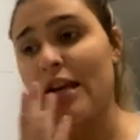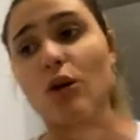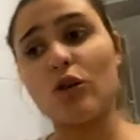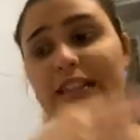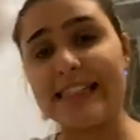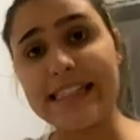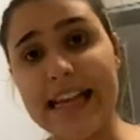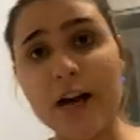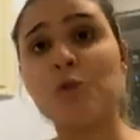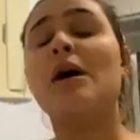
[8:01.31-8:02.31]

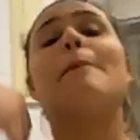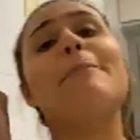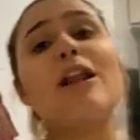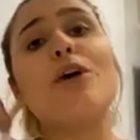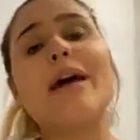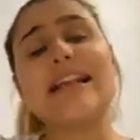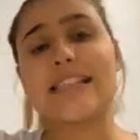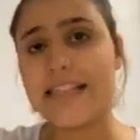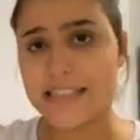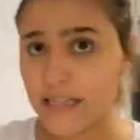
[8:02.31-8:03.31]
Aconteceu, pelo
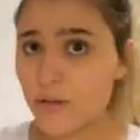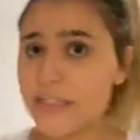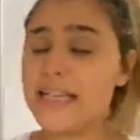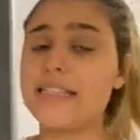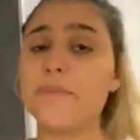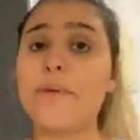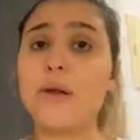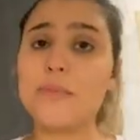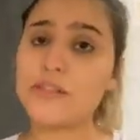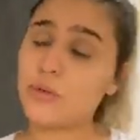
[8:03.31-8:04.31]
acidentes acontecem, pelo
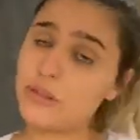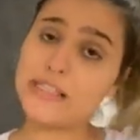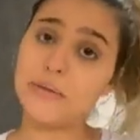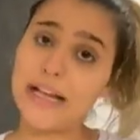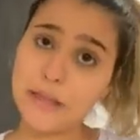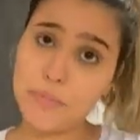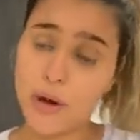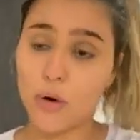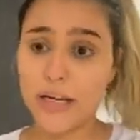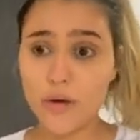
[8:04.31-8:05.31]
menos não aconteceu nada
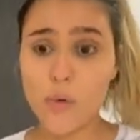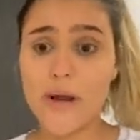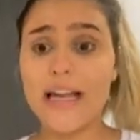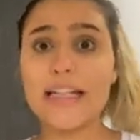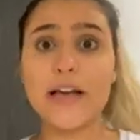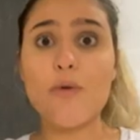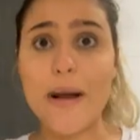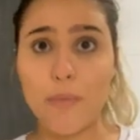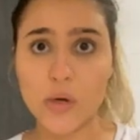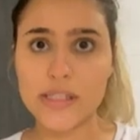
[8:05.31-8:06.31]
pior, nem com ele, nem com a
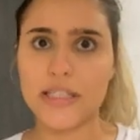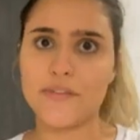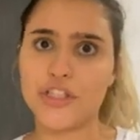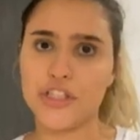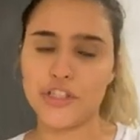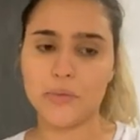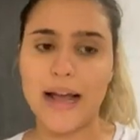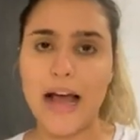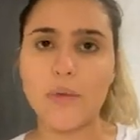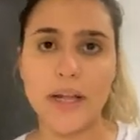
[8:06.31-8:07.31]
moça que tava dirigindo o
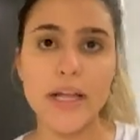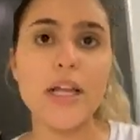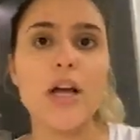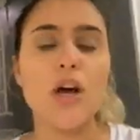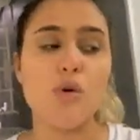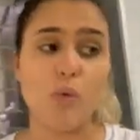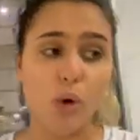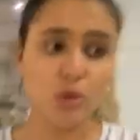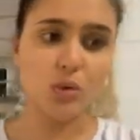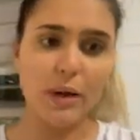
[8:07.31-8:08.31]
carro, né? O
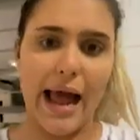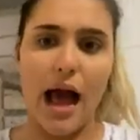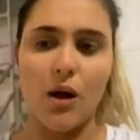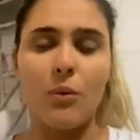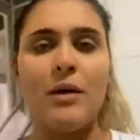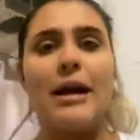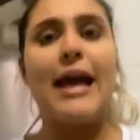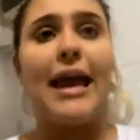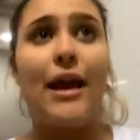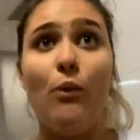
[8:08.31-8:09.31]
outro carro.
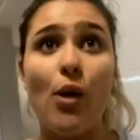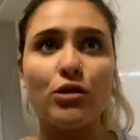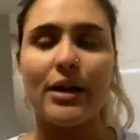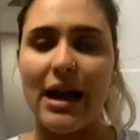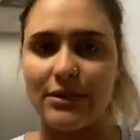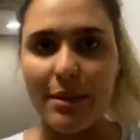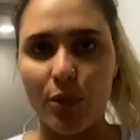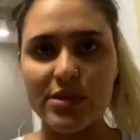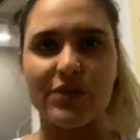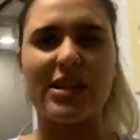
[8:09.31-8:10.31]
É, o outro carro da
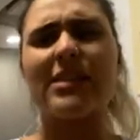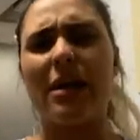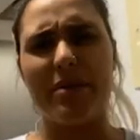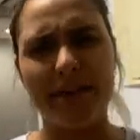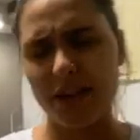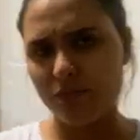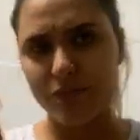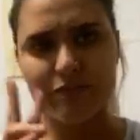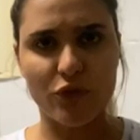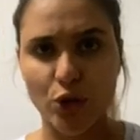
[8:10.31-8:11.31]
moça, vocês sabem que
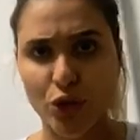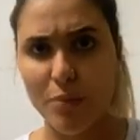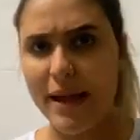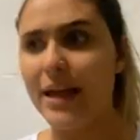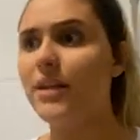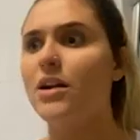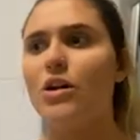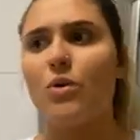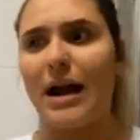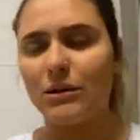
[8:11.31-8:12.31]
ficou tudo bem
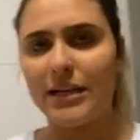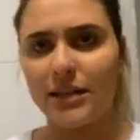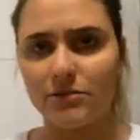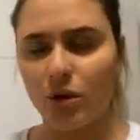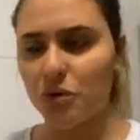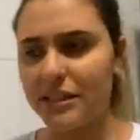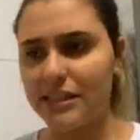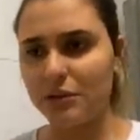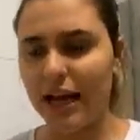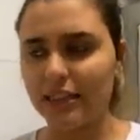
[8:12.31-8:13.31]
o carro dela não
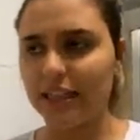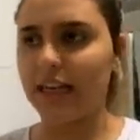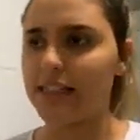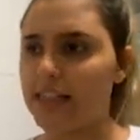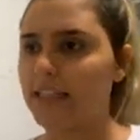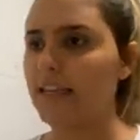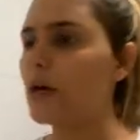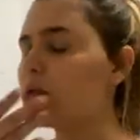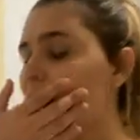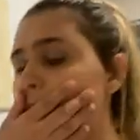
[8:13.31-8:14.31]
aconteceu nada, graças a Deus.